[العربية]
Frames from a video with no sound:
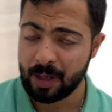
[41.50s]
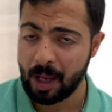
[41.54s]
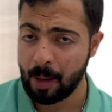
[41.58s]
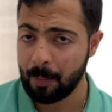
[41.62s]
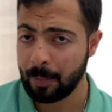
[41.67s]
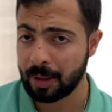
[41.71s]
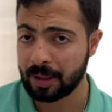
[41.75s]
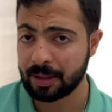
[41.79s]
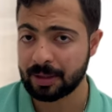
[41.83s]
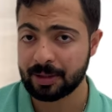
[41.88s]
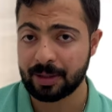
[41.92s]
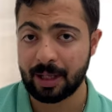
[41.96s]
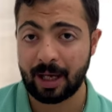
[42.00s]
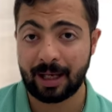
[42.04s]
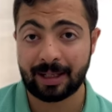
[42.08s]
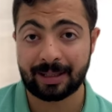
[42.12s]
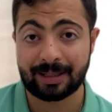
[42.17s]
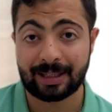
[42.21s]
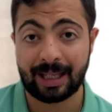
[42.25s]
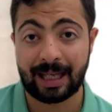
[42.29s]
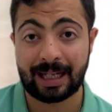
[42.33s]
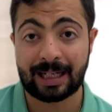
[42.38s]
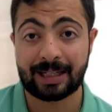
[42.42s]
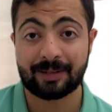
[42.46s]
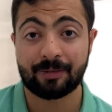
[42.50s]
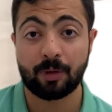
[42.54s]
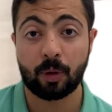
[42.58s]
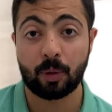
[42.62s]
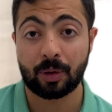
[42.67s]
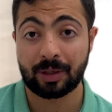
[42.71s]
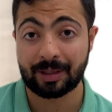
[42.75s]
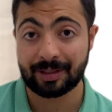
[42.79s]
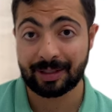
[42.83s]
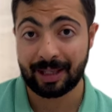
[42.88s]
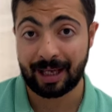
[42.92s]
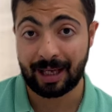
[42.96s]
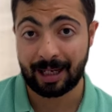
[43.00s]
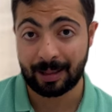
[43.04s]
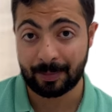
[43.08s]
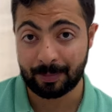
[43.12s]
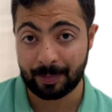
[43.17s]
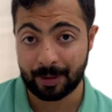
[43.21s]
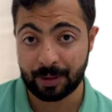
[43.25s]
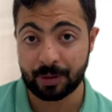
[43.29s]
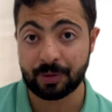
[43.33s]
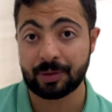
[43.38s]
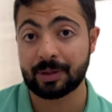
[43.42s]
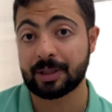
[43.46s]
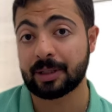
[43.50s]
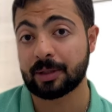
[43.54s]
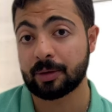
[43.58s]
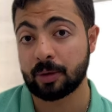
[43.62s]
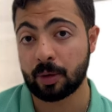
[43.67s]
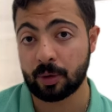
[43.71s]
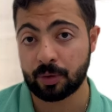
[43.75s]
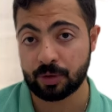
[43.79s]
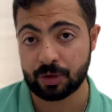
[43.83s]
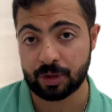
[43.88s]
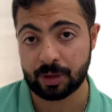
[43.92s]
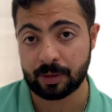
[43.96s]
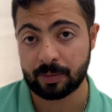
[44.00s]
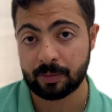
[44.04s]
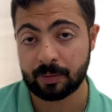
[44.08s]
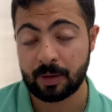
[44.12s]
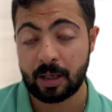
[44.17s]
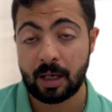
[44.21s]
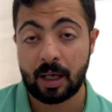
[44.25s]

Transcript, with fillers: اما القطاع الثالث فهو قطاع البيوتكنولوجي